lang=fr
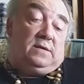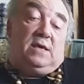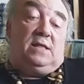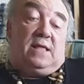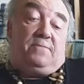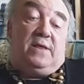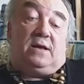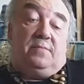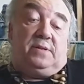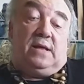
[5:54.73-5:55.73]
qui est appelée
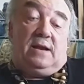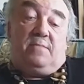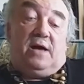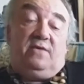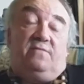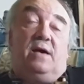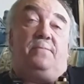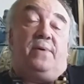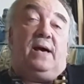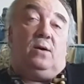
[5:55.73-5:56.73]
comme ça la Bariva
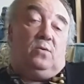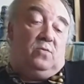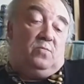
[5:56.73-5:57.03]
par euh,